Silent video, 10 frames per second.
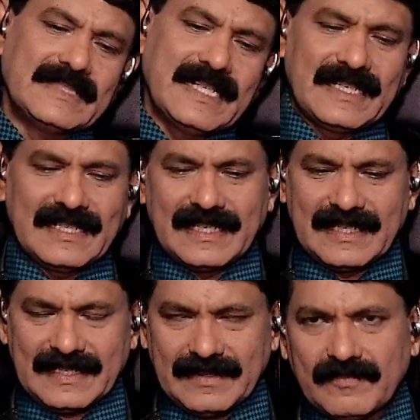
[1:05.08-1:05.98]
நன்றி
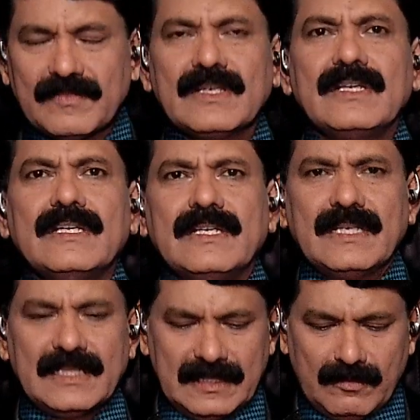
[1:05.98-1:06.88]
நன்றி
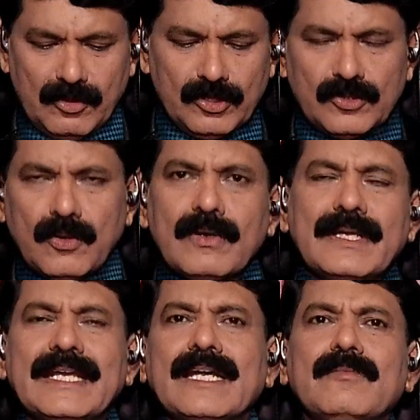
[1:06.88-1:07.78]
இந்த முன்தோல்
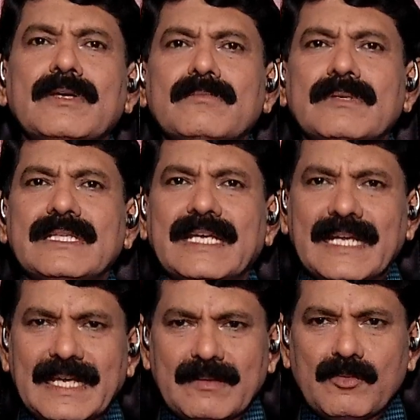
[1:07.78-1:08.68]
நீக்கம் என்பது
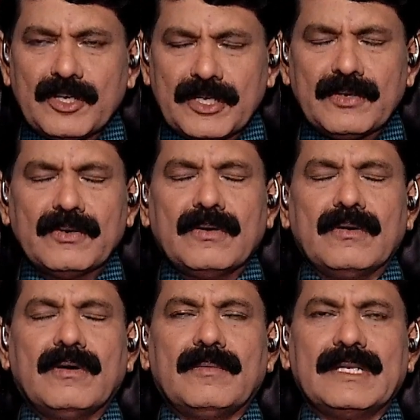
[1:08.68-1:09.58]
ஏன் முக்கியம்
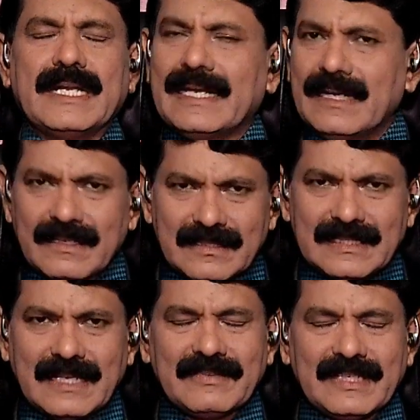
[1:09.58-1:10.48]
அப்படின்னா
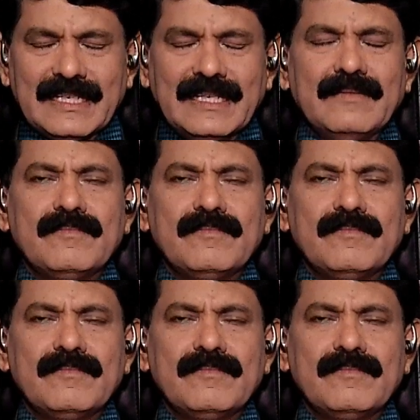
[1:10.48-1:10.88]
எல்லாருக்கும் தேவையில்லை